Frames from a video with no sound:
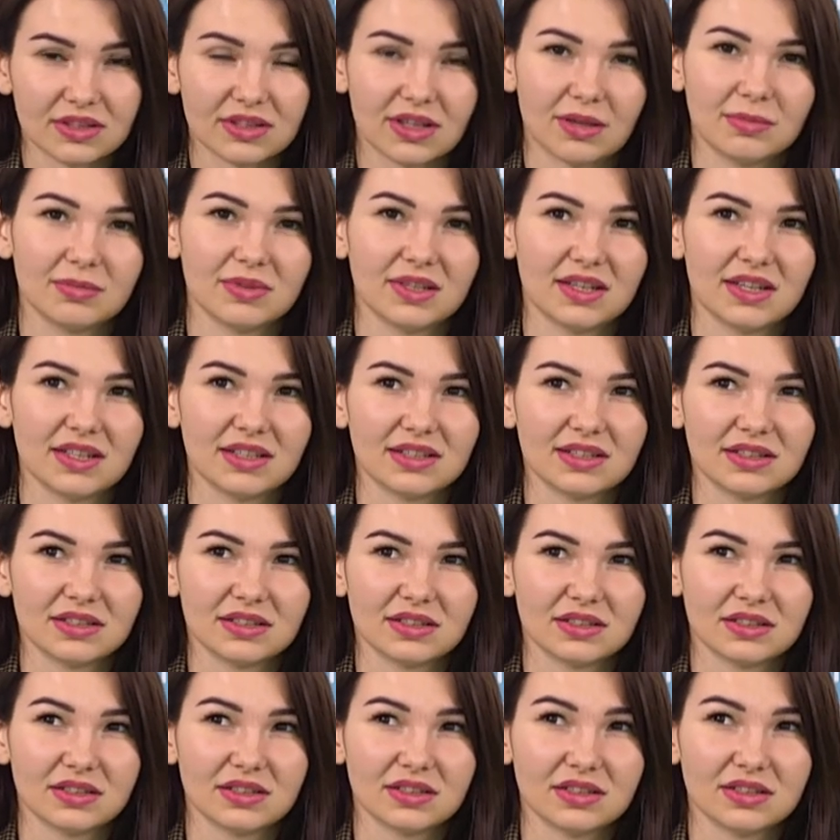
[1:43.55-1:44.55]
Там
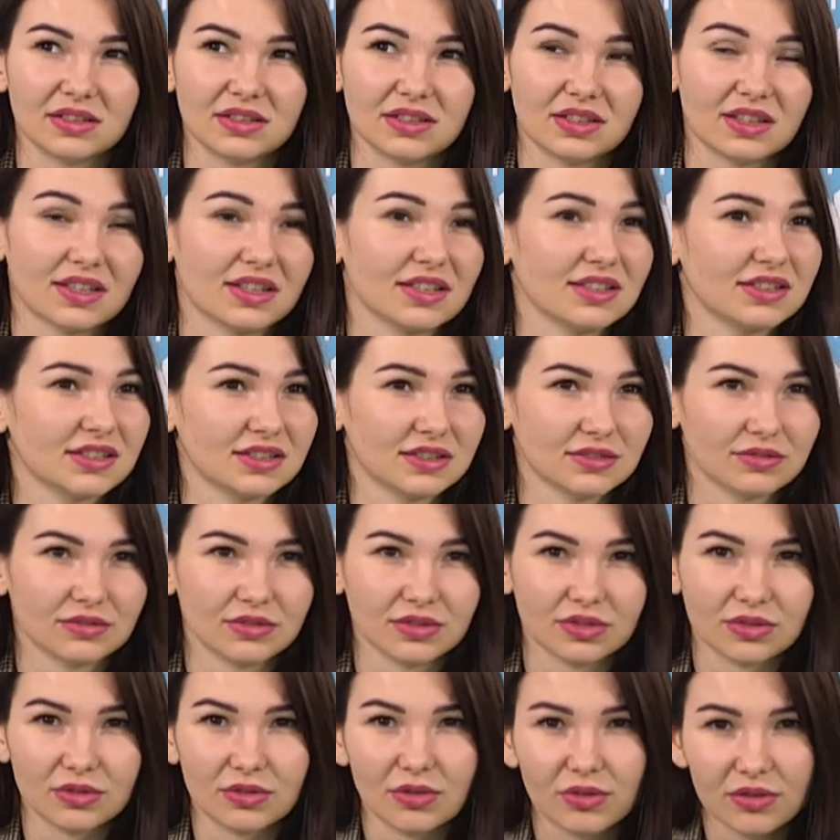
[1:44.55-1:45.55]
есть и
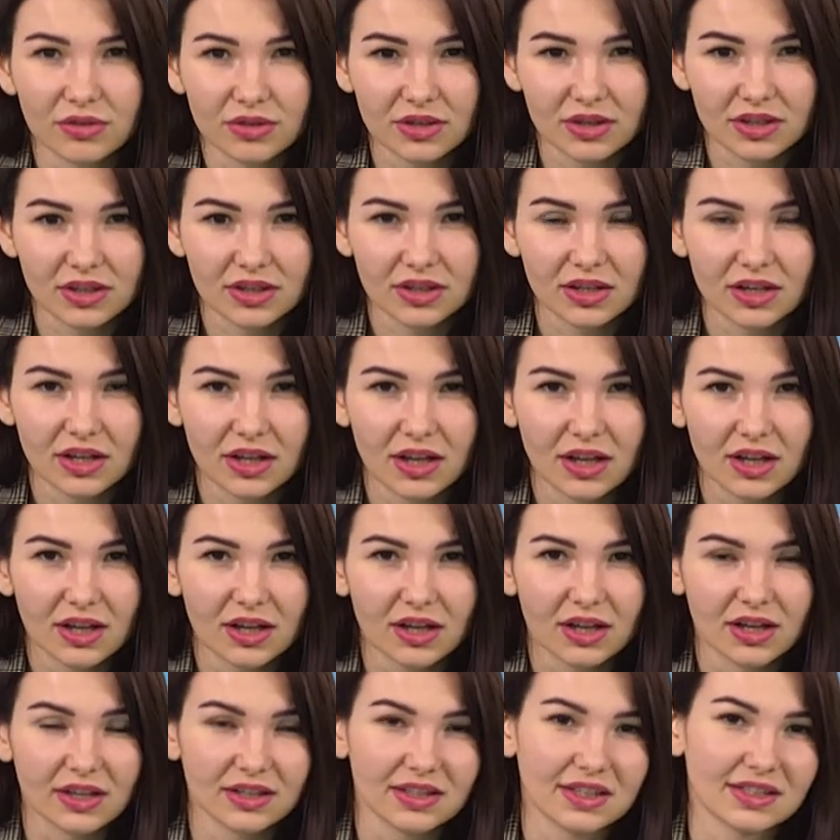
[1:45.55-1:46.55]
красивые горы,
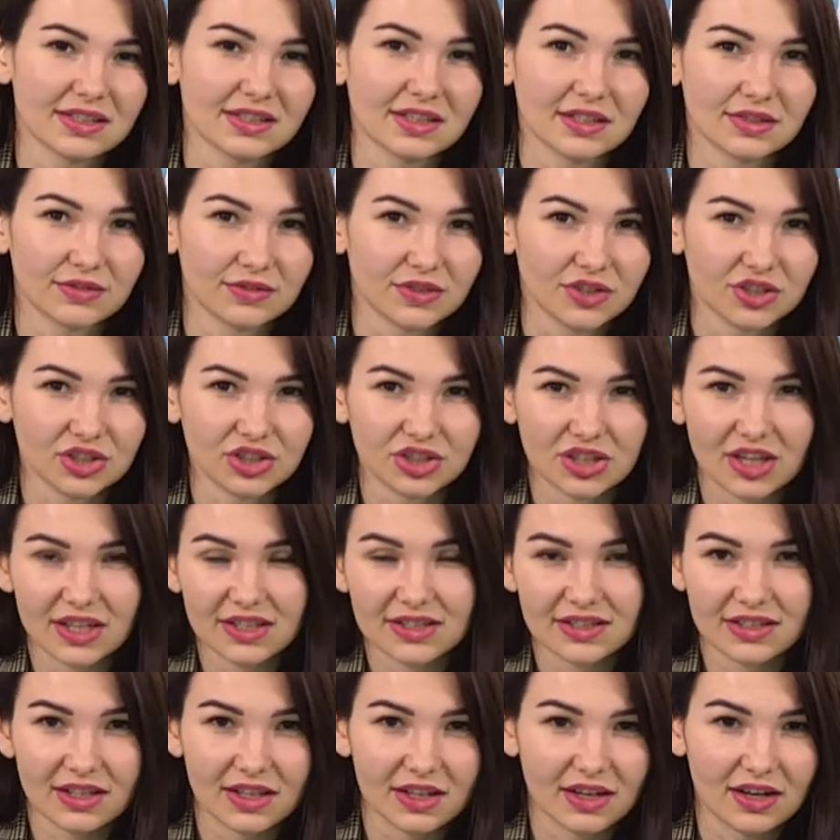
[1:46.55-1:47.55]
если
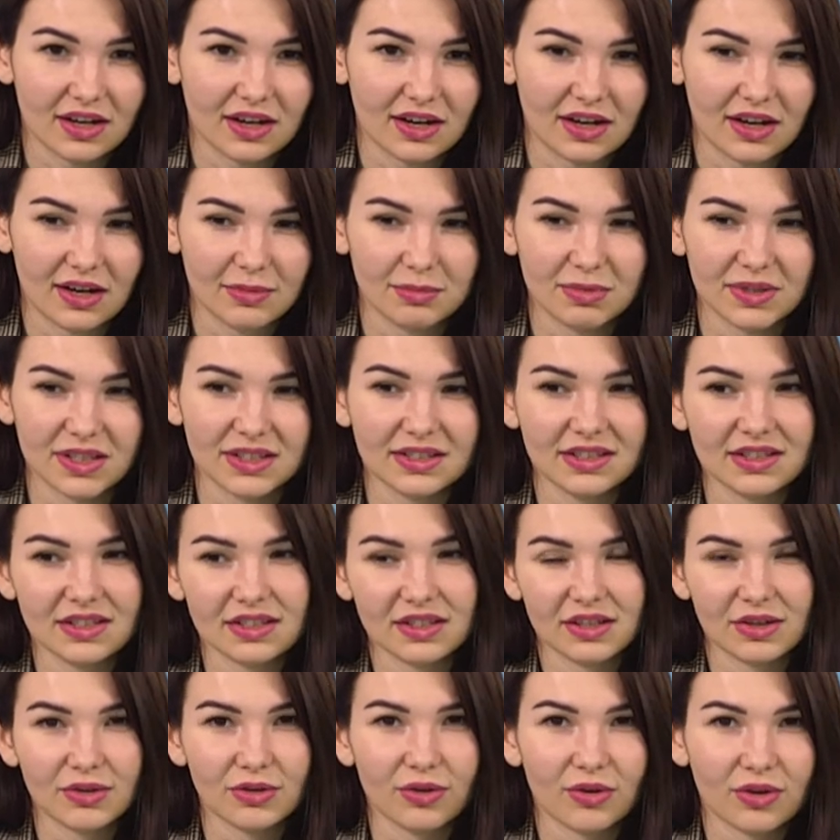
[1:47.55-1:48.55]
выезжать за
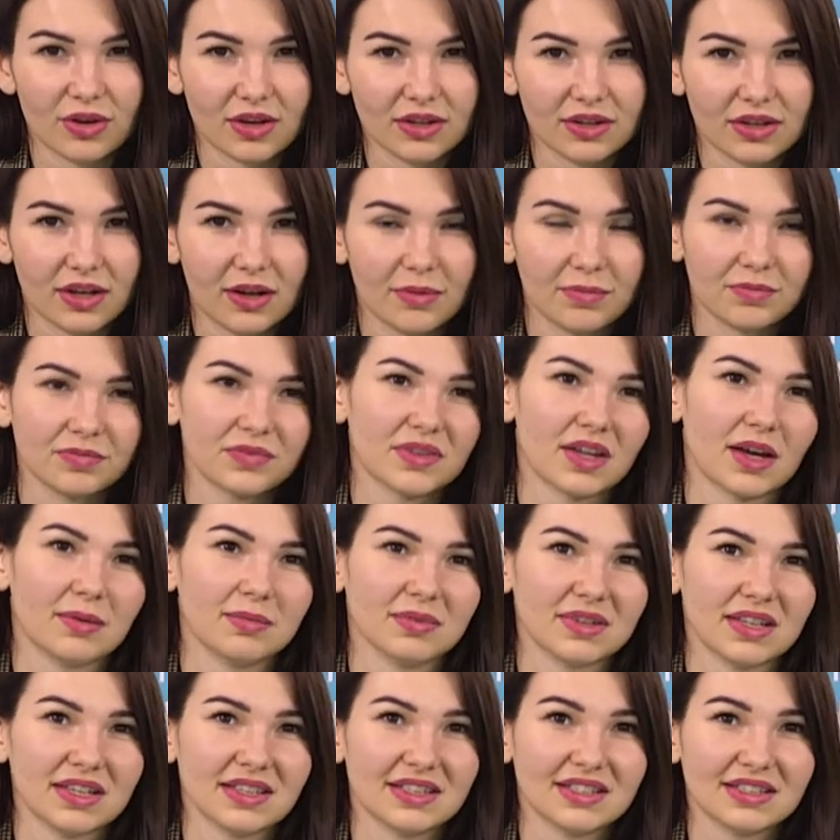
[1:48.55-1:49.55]
пределы города, там
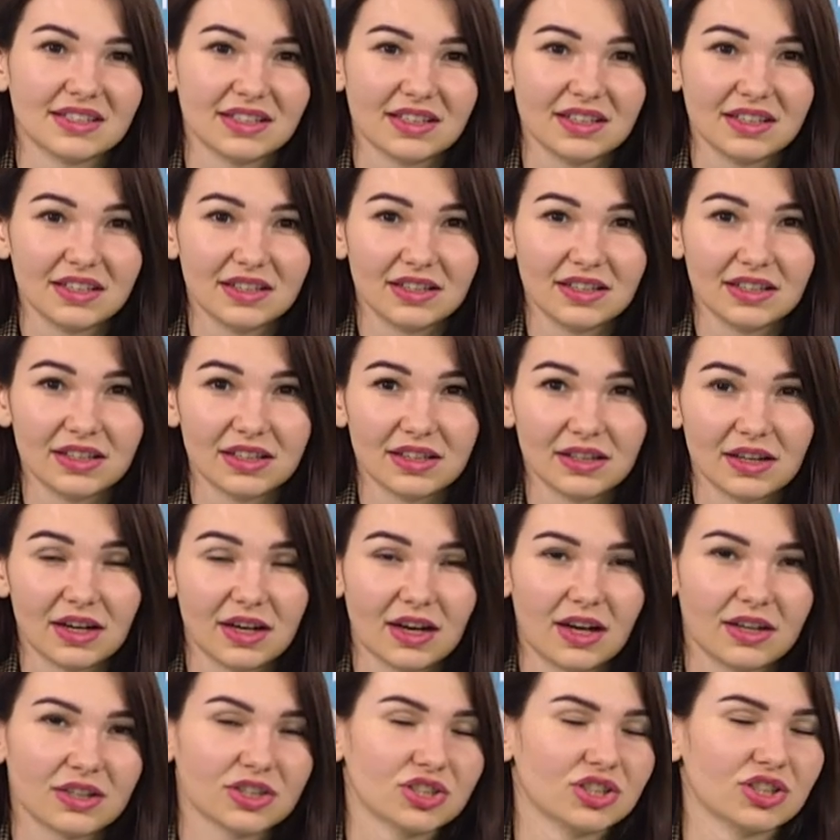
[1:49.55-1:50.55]
есть и
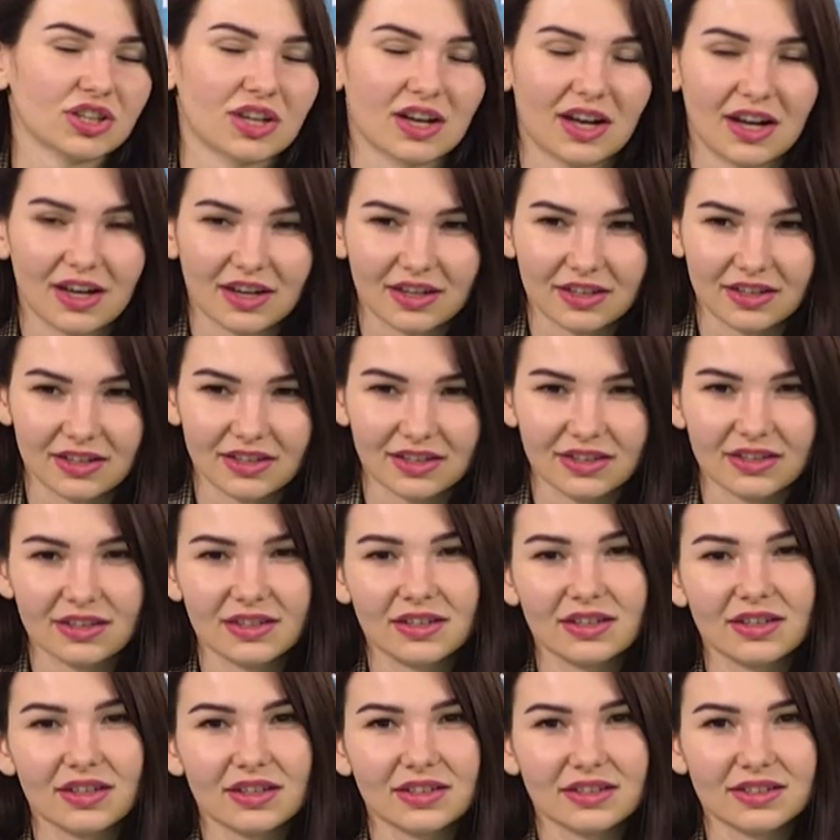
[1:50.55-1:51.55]
шикарный
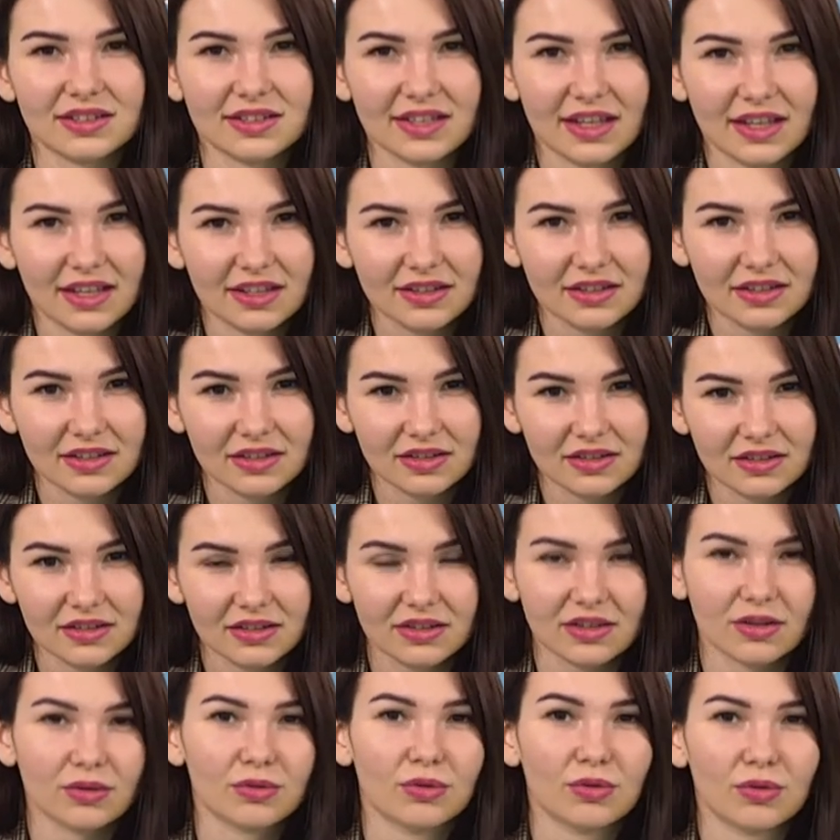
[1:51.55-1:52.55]
центр,
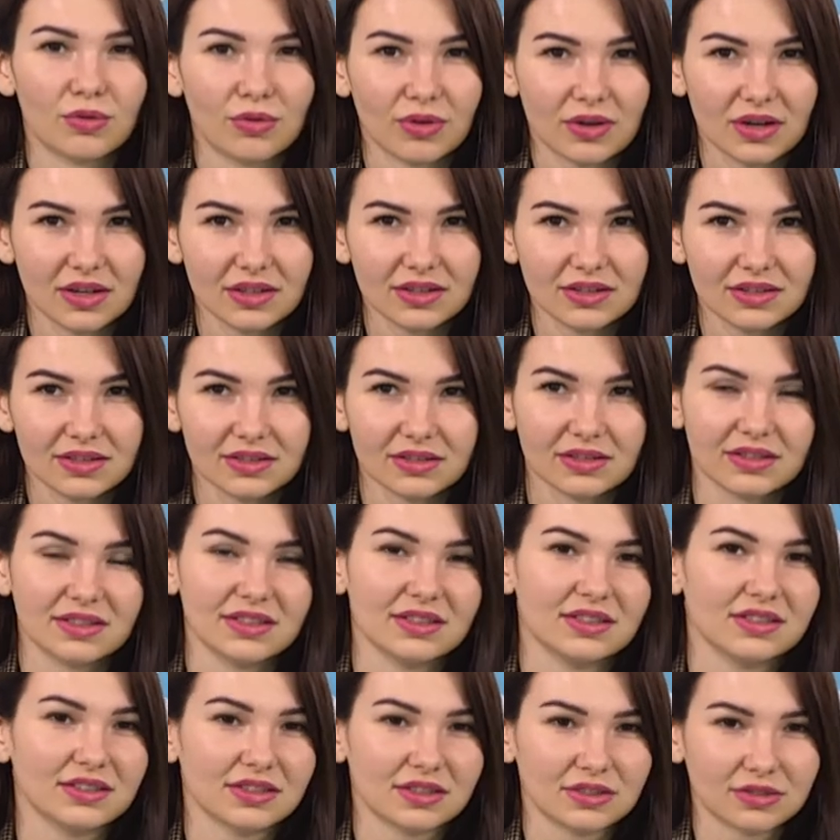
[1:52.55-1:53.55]
город,
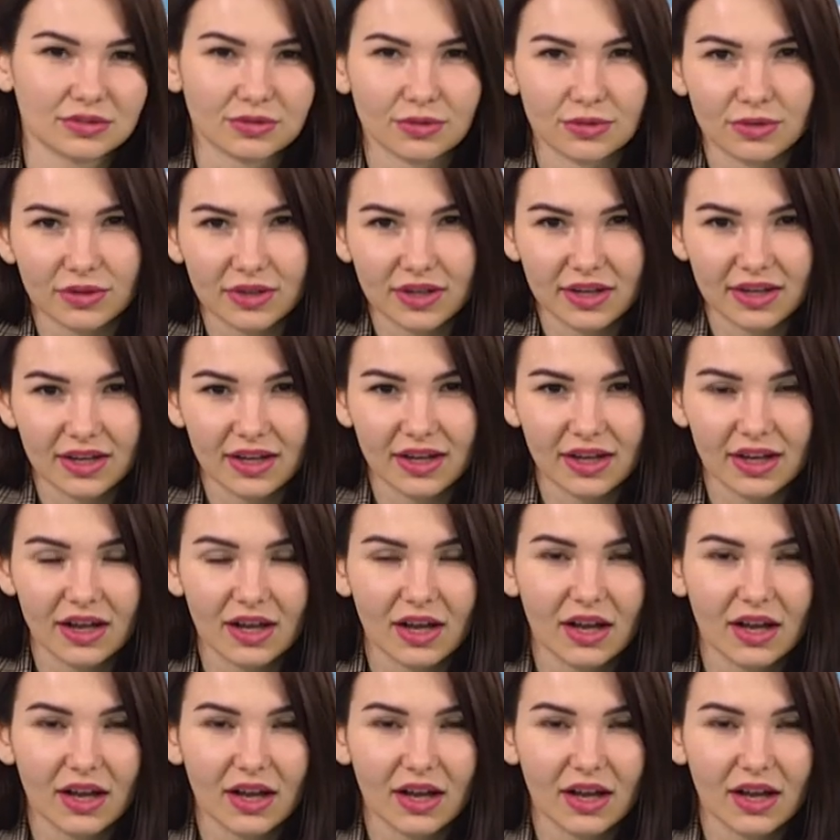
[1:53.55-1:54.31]
история,